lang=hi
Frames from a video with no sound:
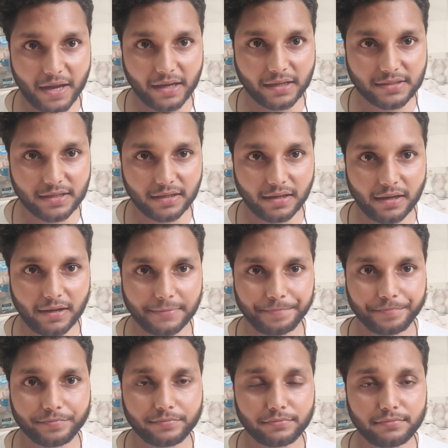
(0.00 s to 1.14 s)
और
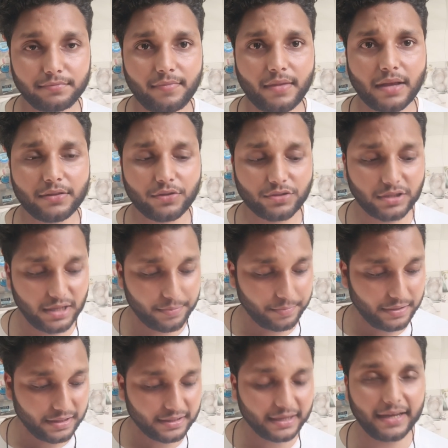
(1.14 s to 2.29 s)
तो चैनल को
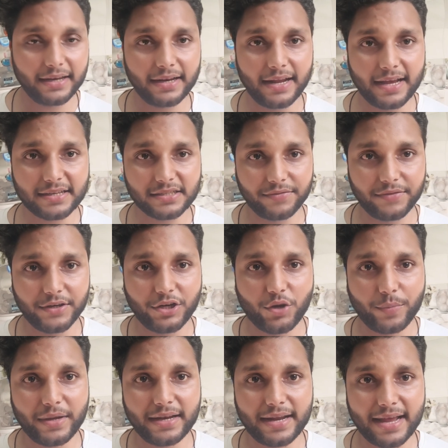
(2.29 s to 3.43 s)
लाइक कीजिएगा शेयर
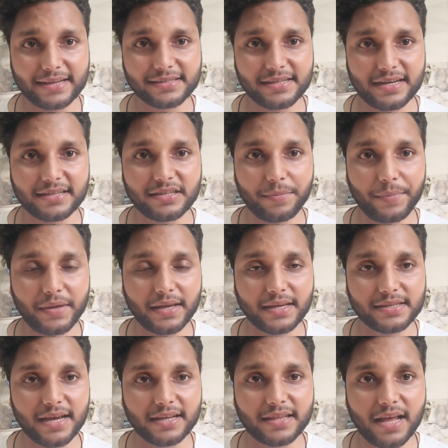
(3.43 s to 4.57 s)
कीजिएगा कमेंट कीजिए
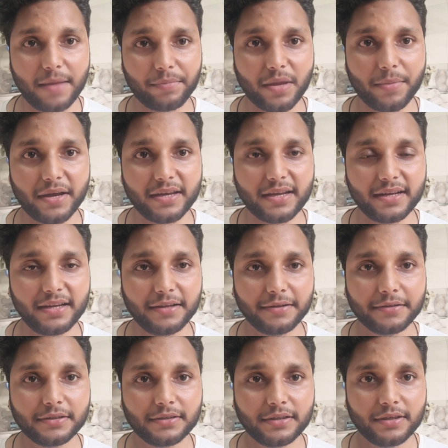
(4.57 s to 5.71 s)
सब्सक्राइब कीजिए तो चलिए
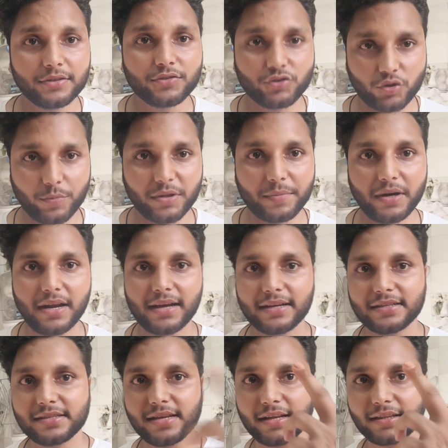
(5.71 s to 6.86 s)
मिलते हैं नेक्स्ट वीडियो
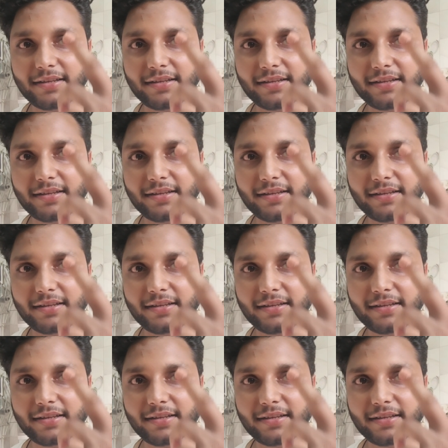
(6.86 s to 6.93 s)
में